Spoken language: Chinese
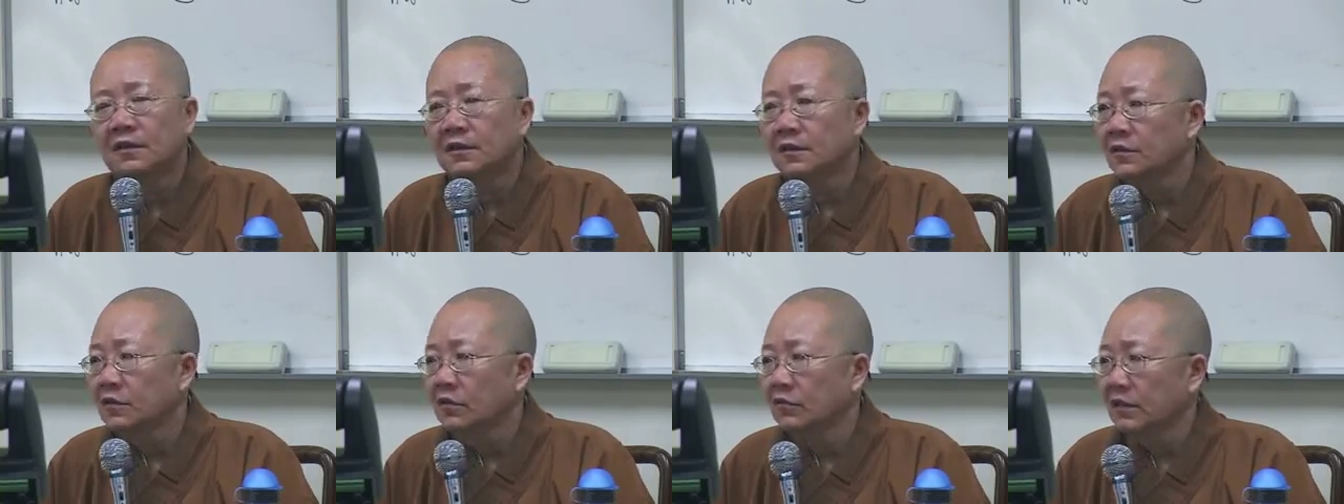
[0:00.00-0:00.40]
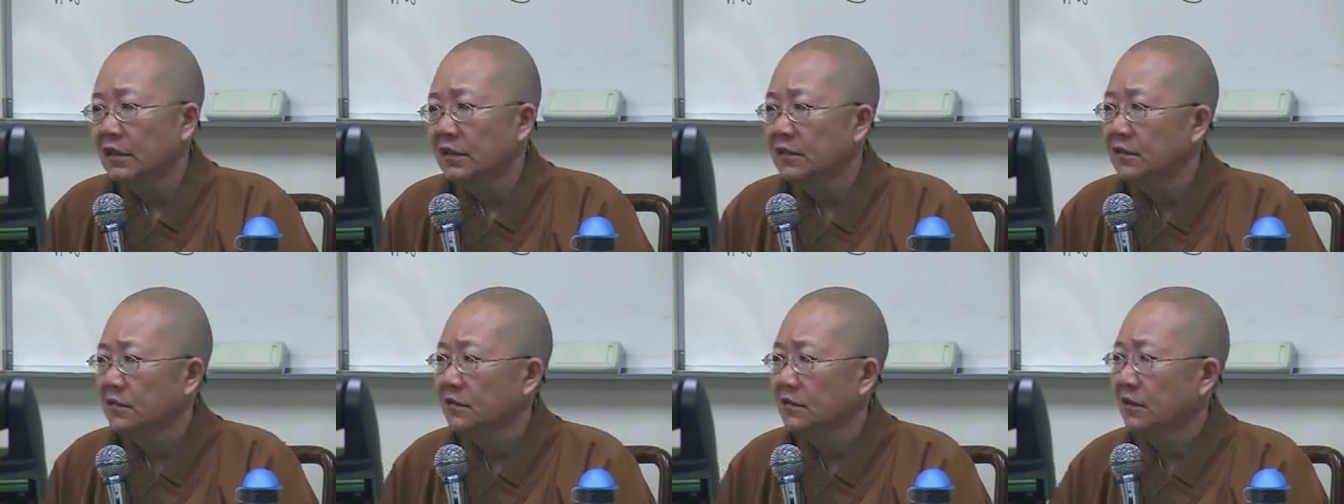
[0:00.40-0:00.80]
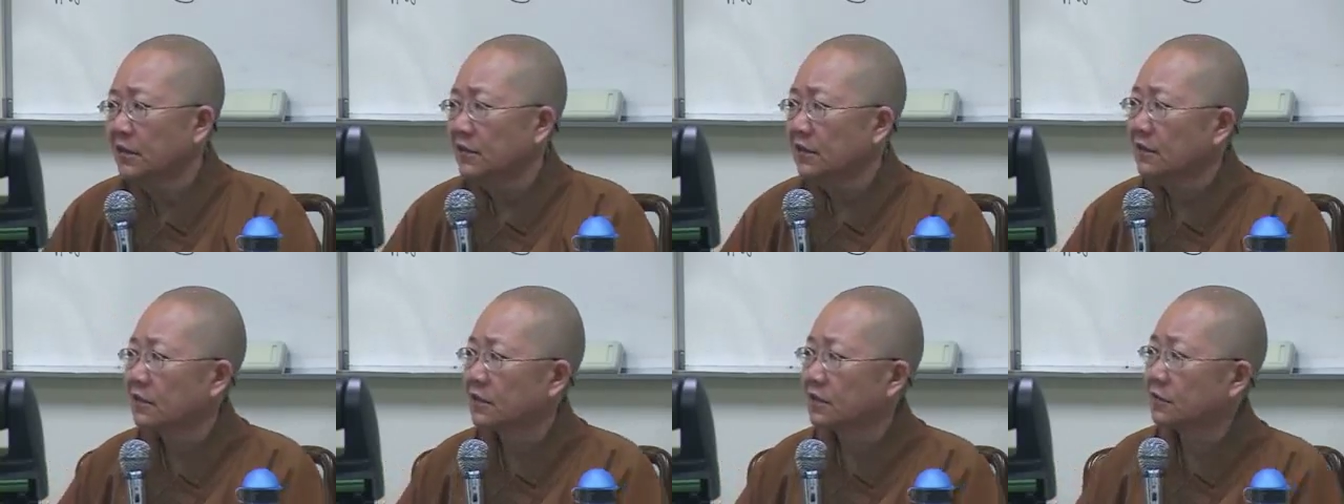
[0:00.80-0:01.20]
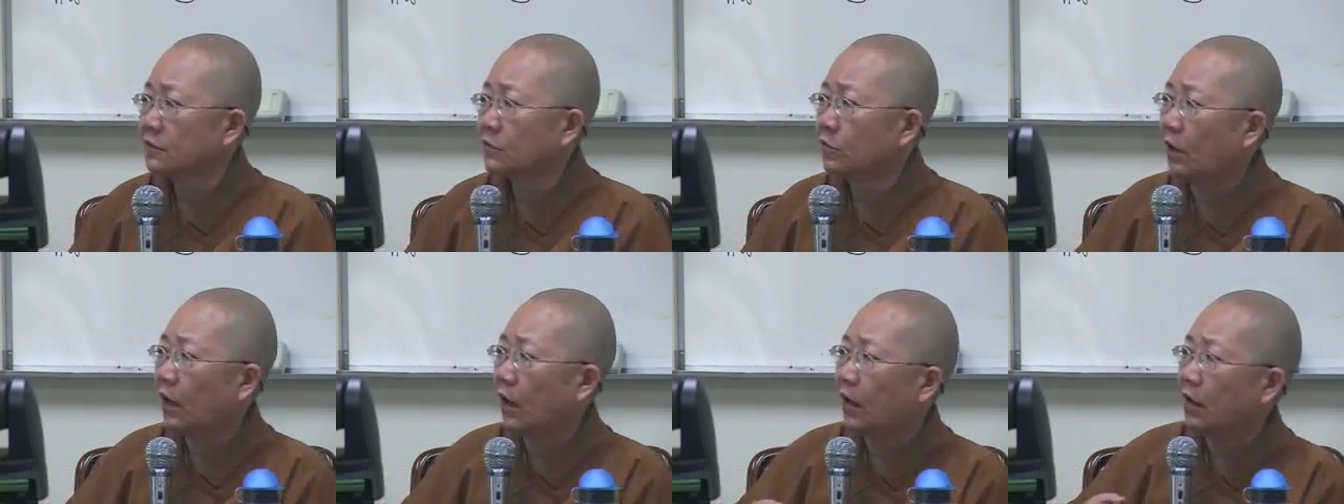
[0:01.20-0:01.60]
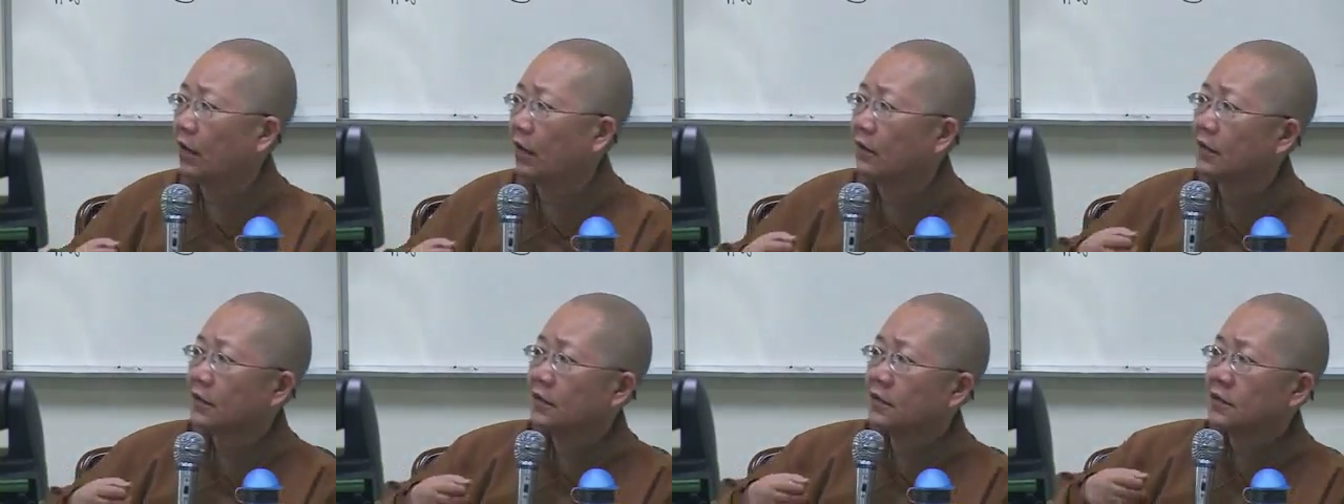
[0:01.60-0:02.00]
宋代诗人的诗画哈，
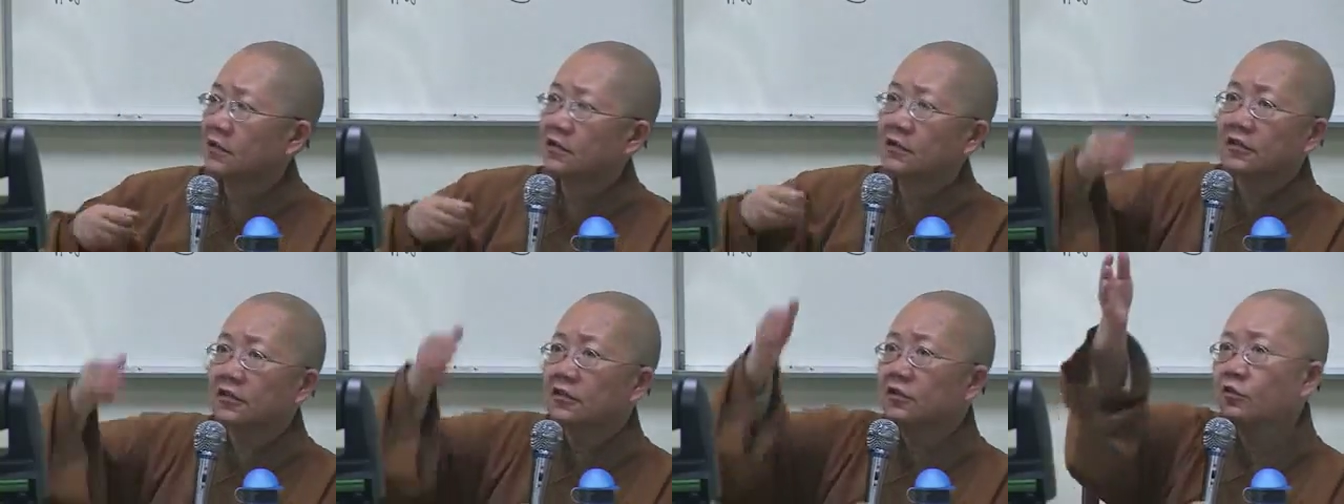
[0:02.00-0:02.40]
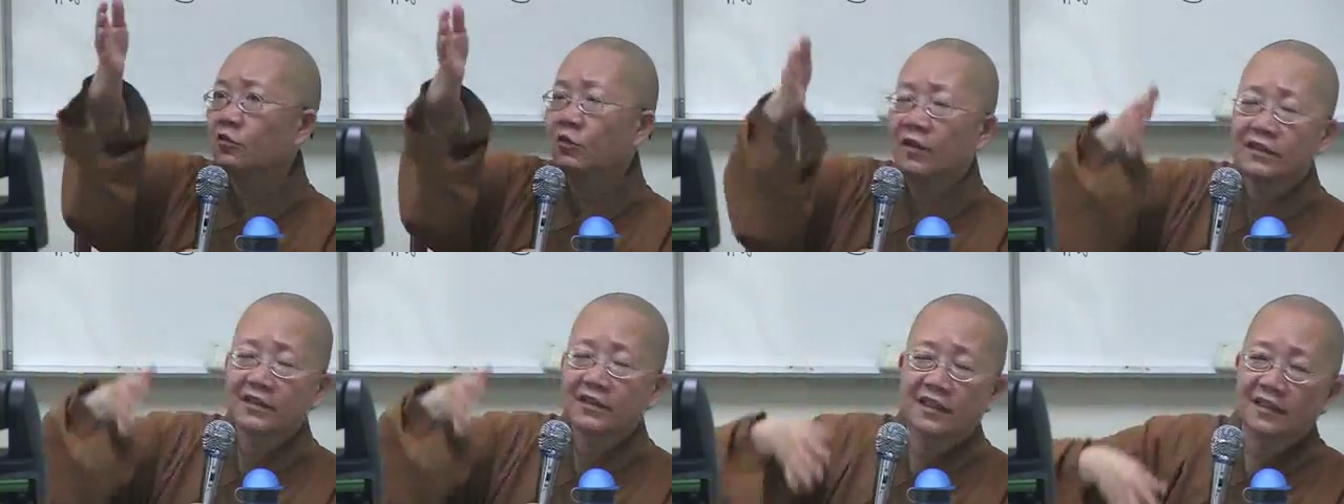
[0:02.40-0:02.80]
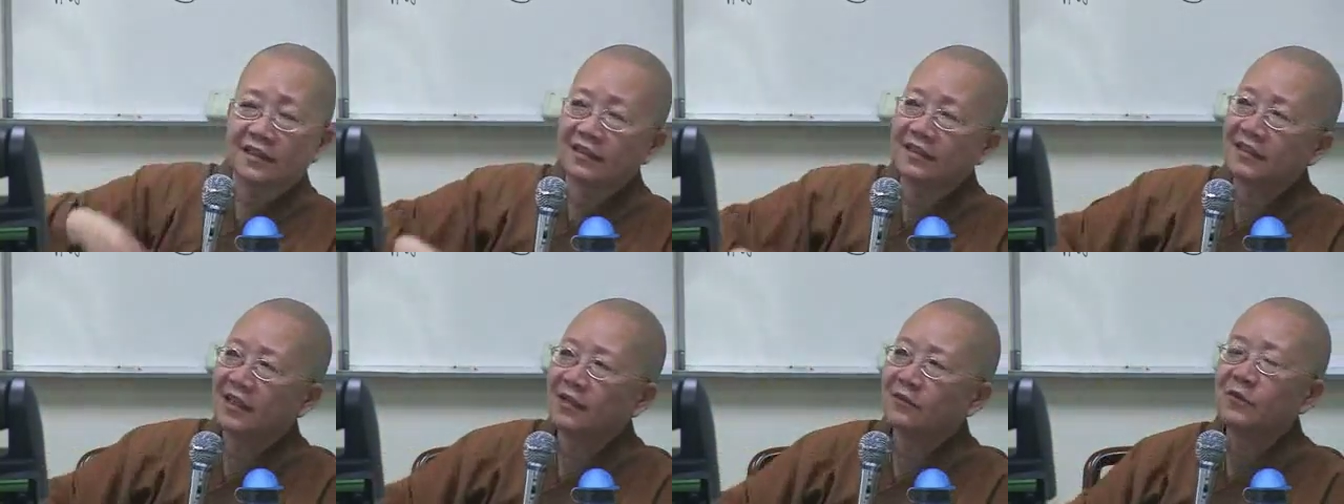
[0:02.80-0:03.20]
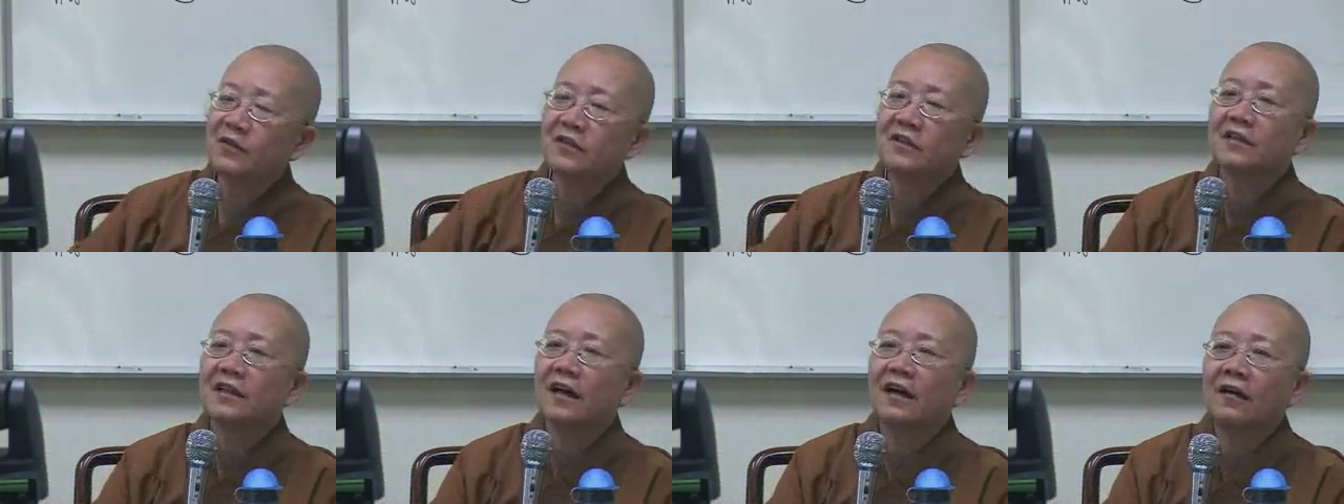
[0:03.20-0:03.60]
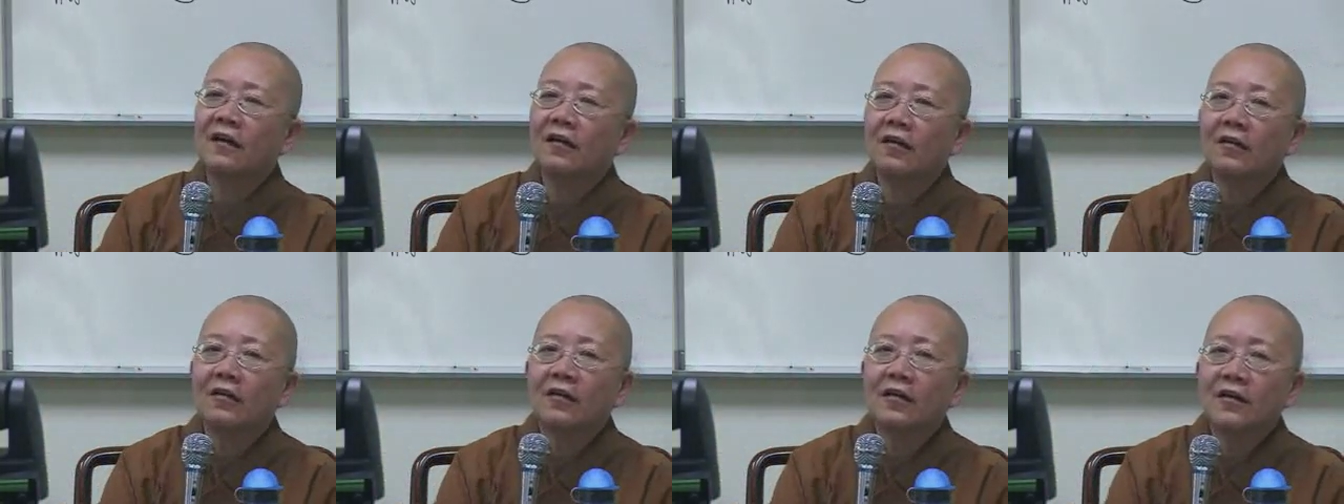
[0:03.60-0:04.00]
诗词就挂在那个墙壁上
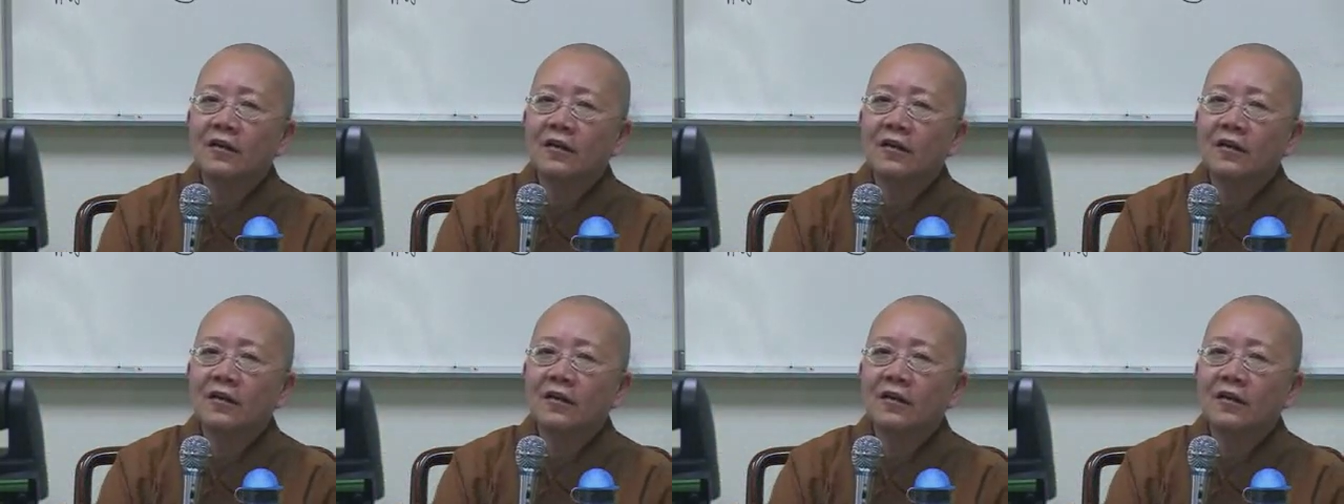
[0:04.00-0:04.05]
哈。